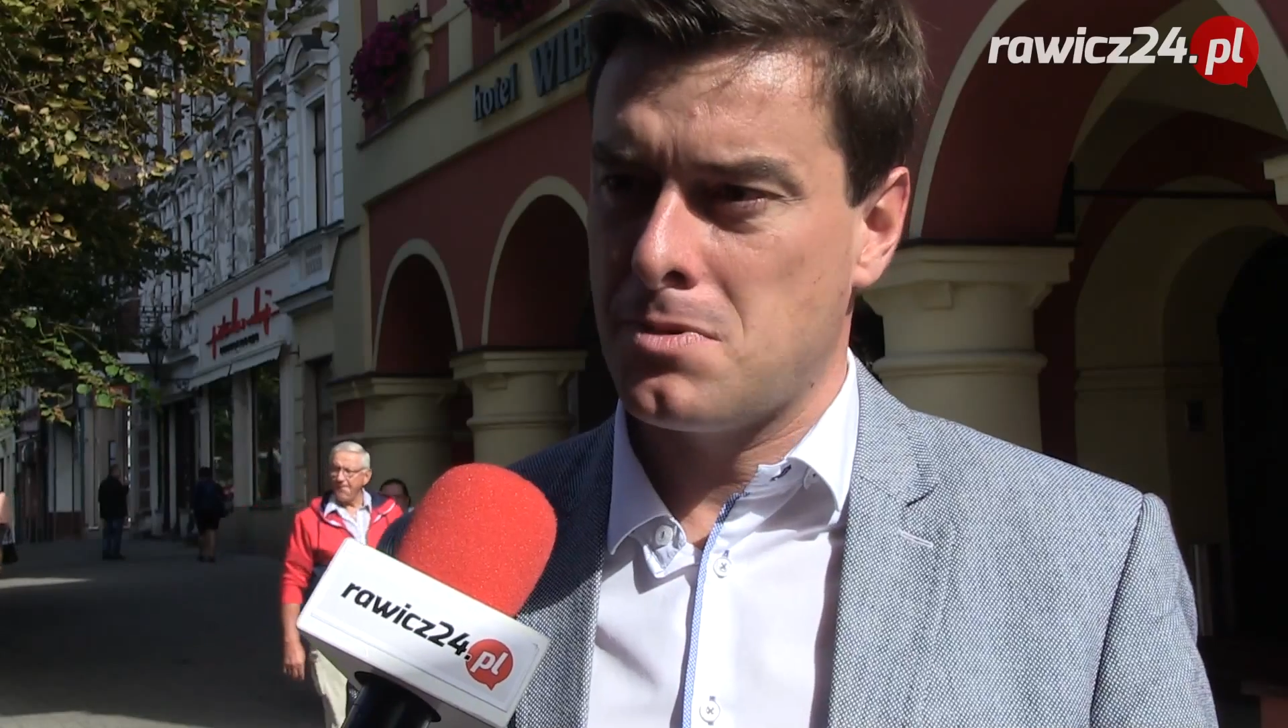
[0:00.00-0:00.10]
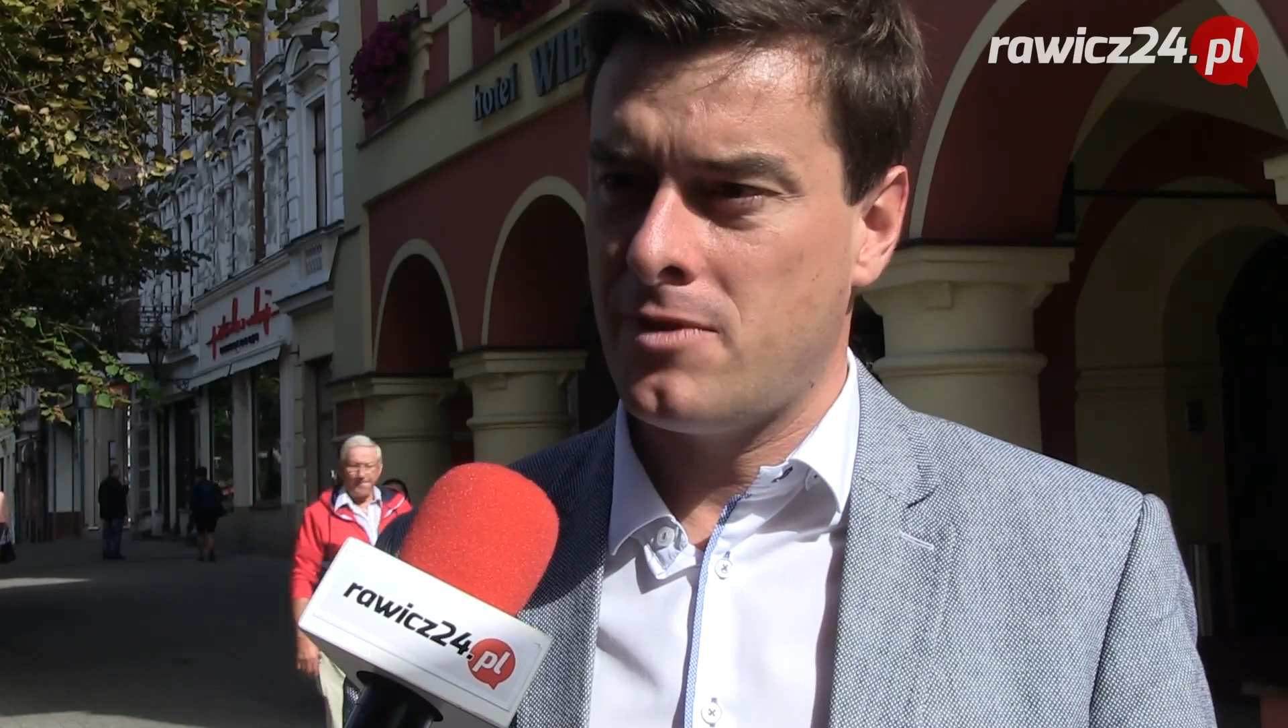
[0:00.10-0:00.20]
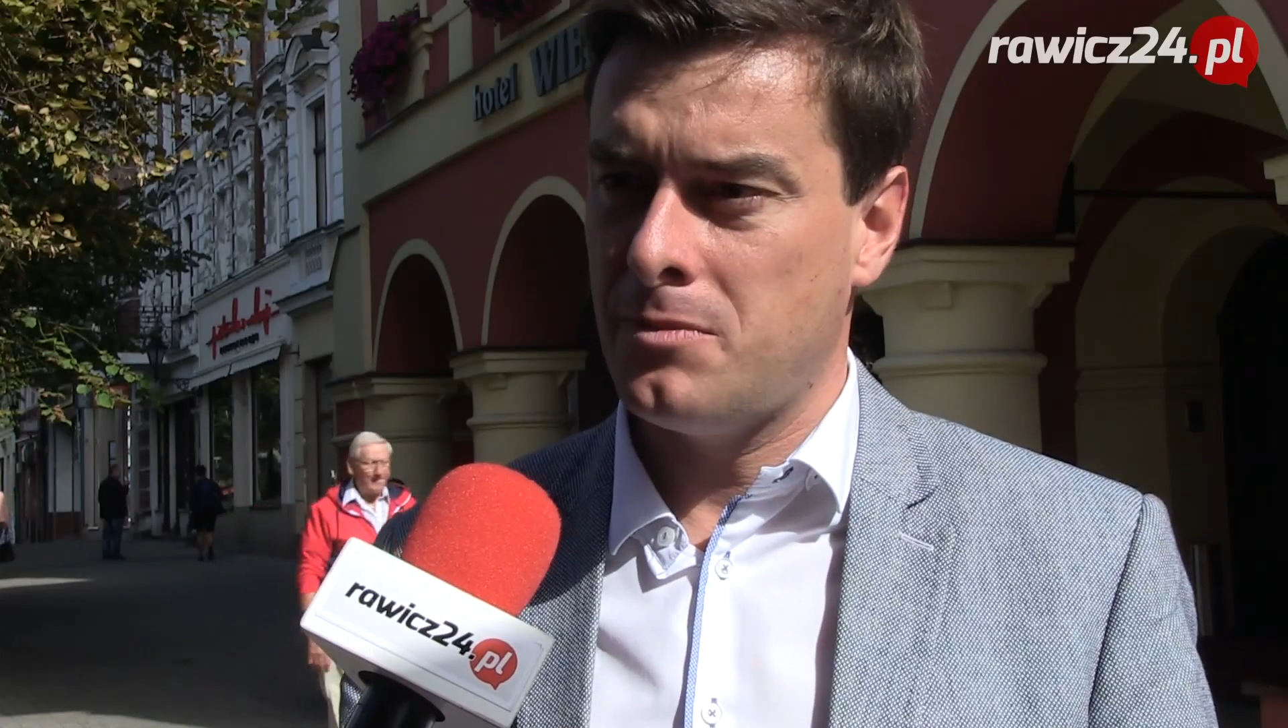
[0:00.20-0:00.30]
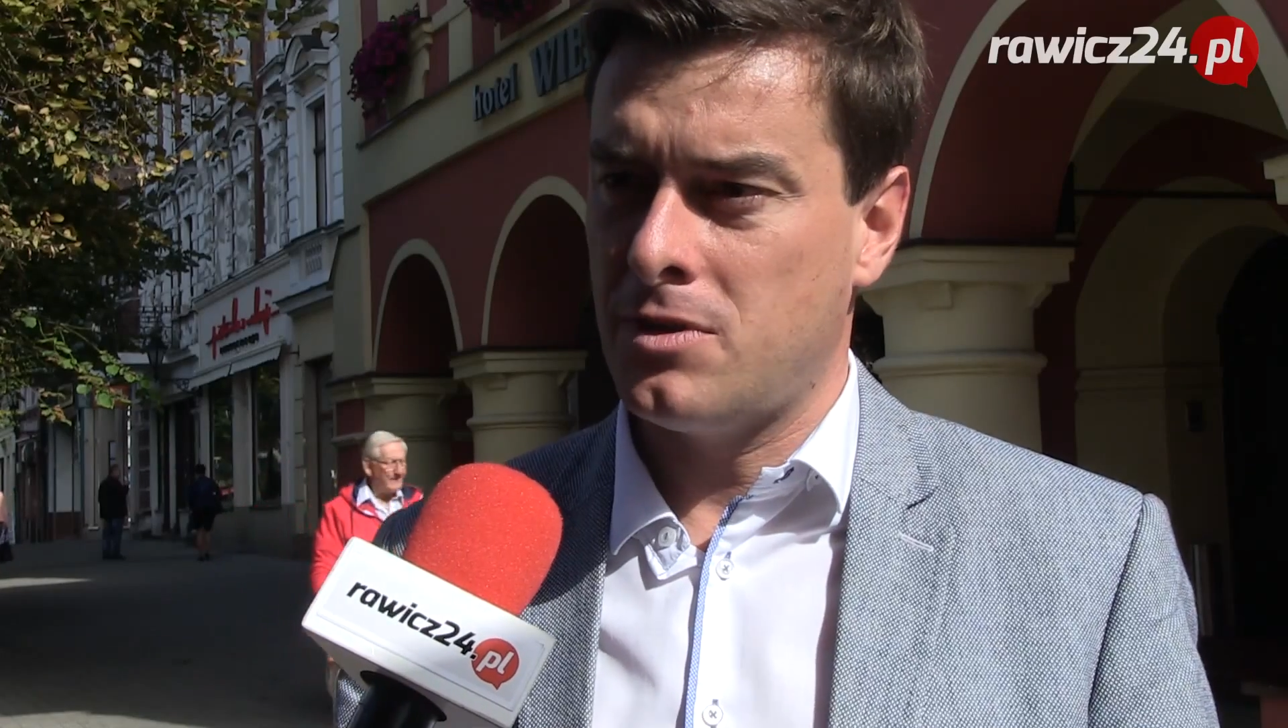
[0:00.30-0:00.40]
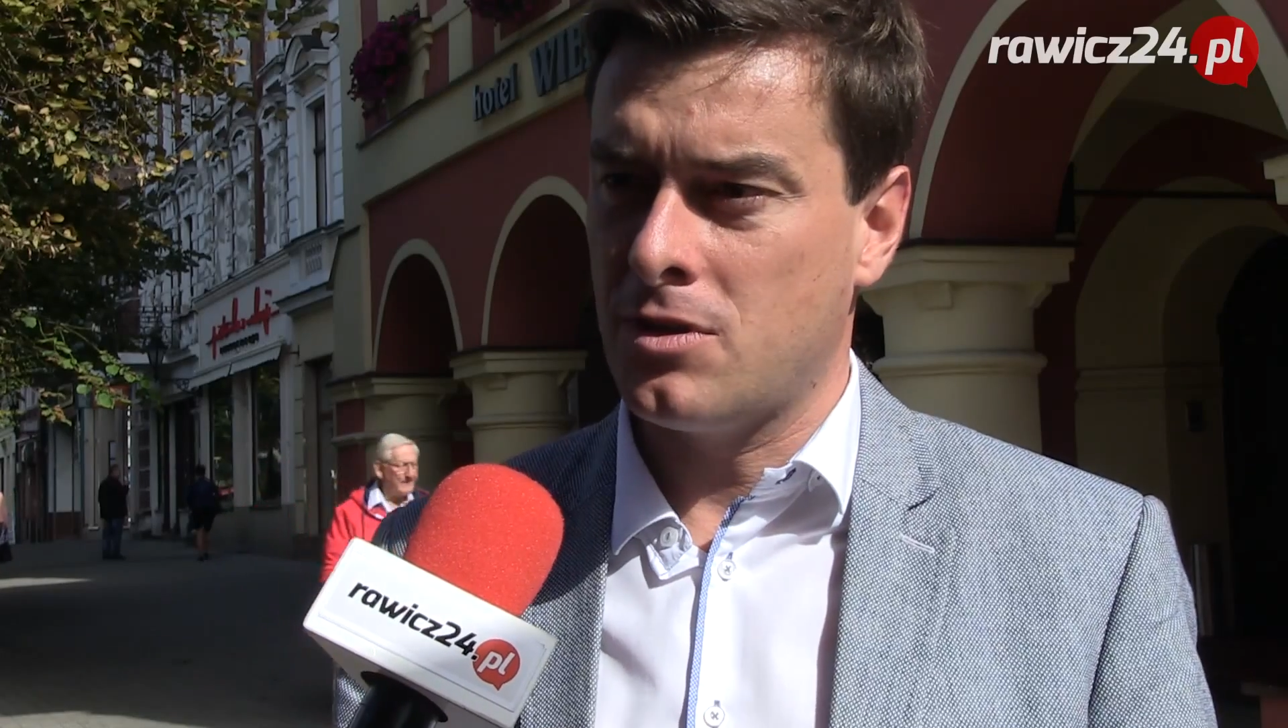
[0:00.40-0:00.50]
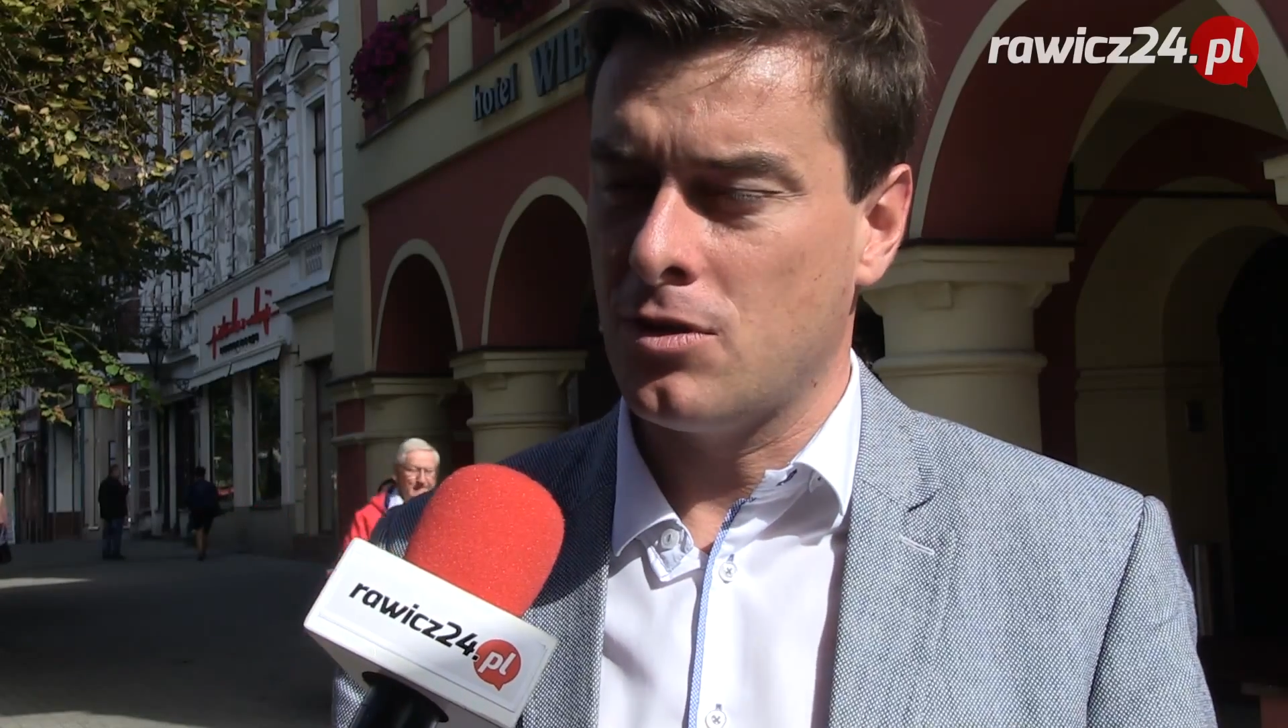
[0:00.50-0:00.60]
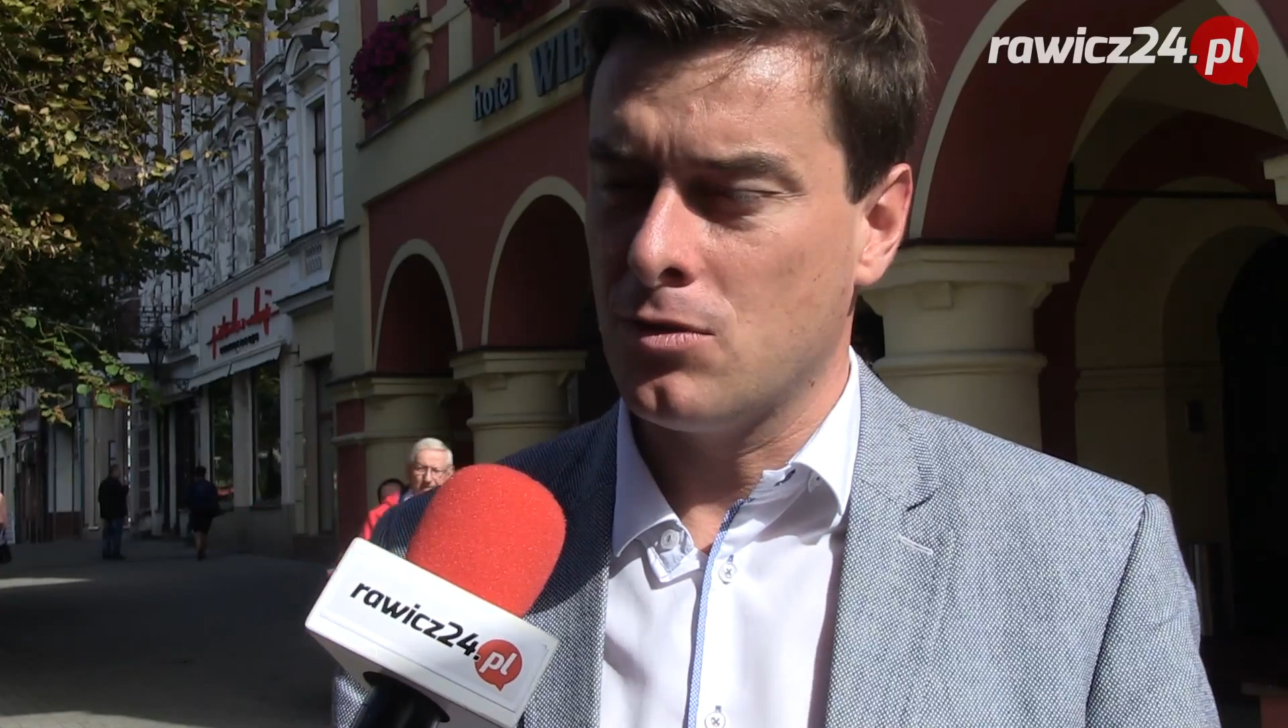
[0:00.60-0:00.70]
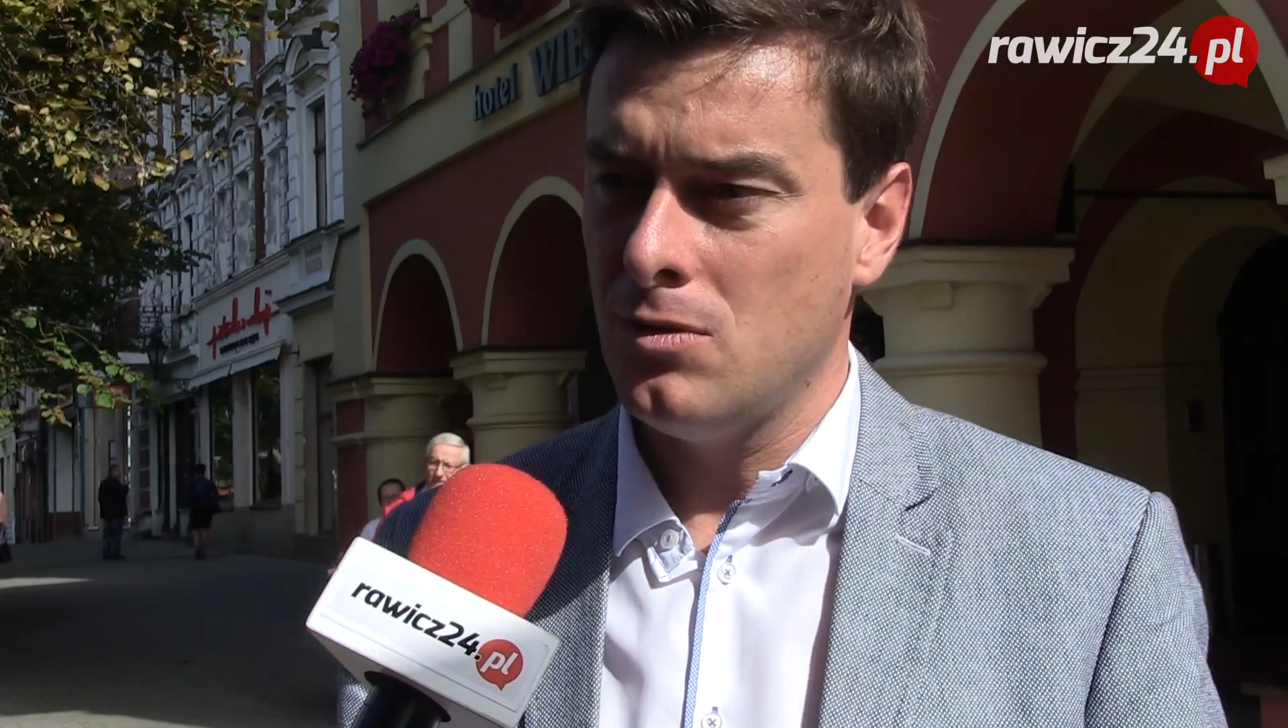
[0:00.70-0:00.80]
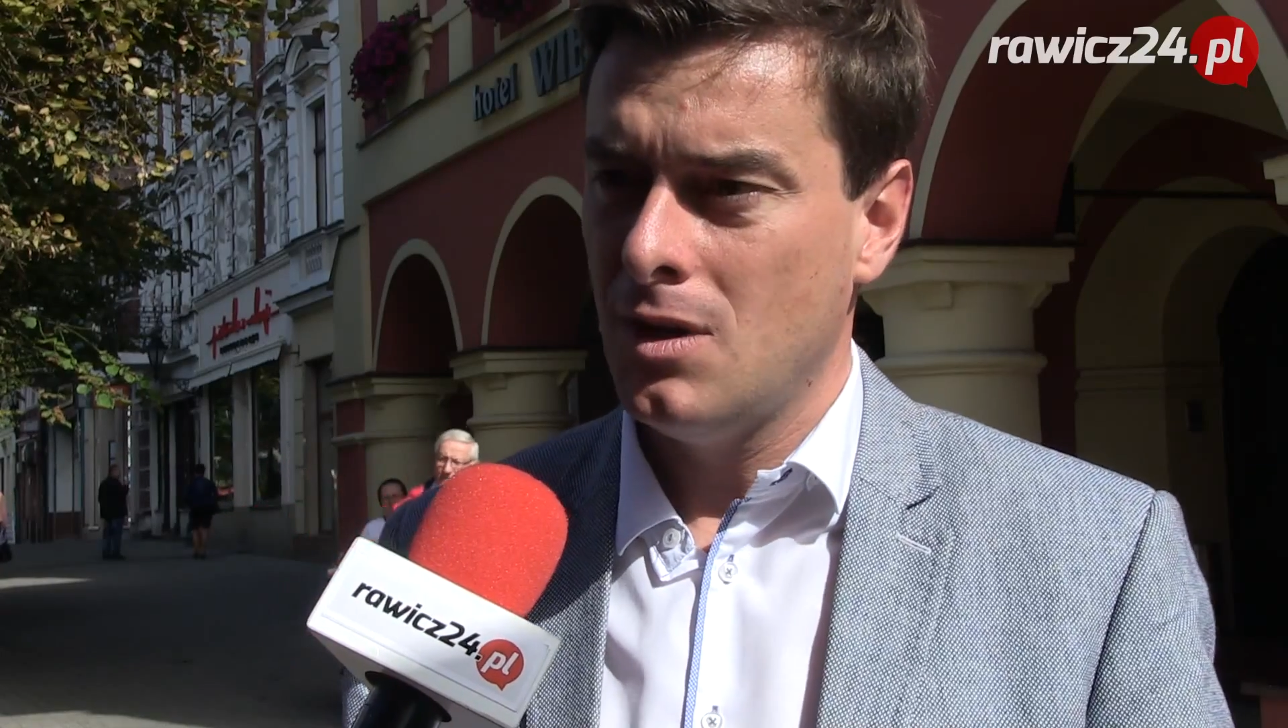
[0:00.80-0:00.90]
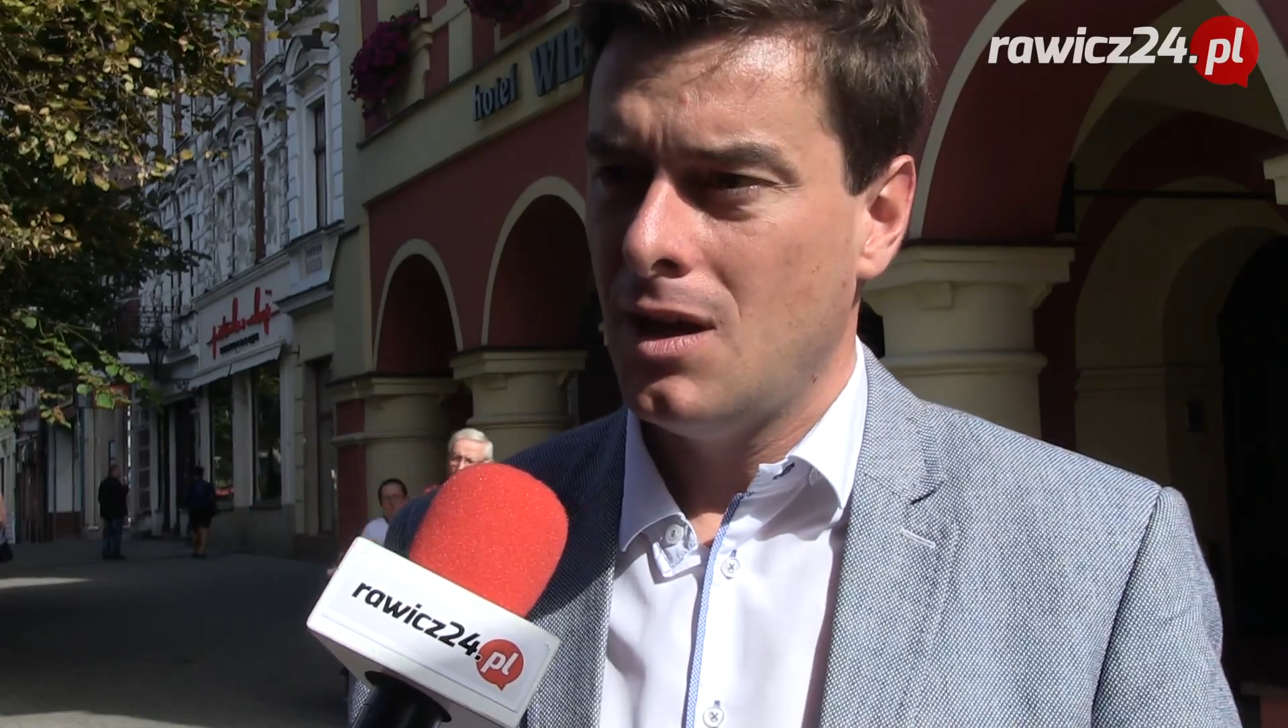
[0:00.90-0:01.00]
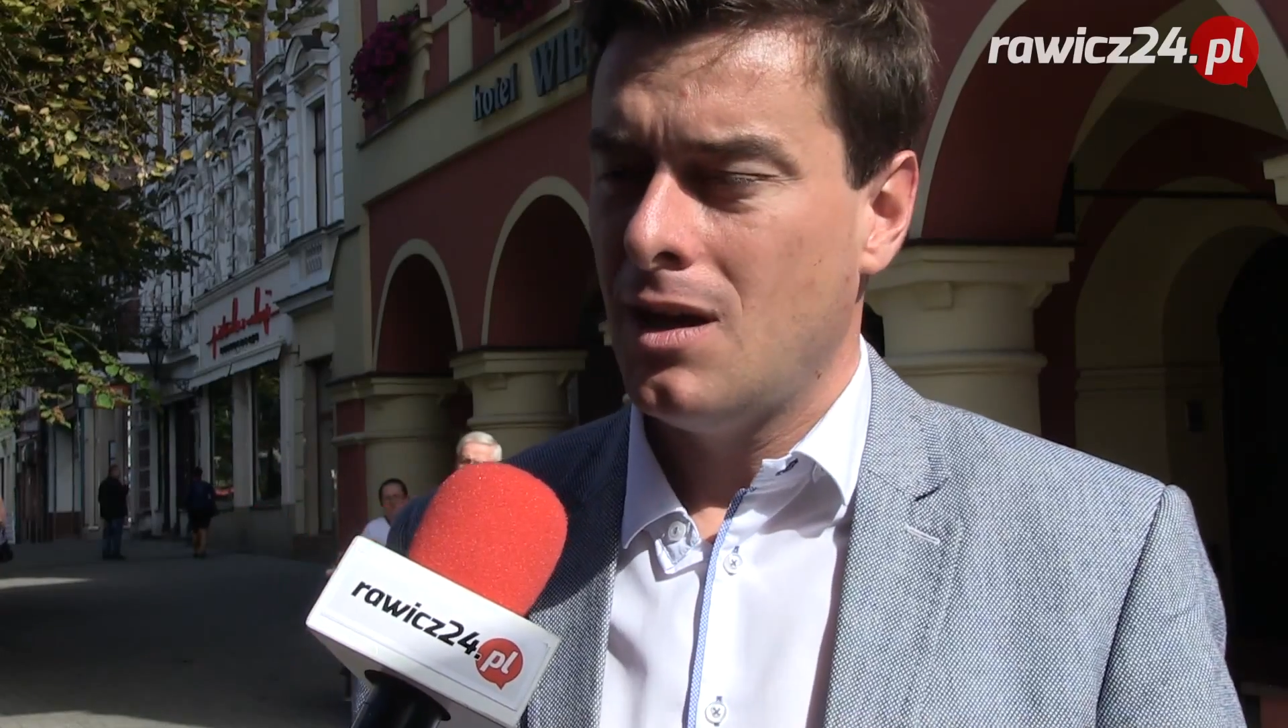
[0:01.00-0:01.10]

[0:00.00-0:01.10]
sprawami regionu,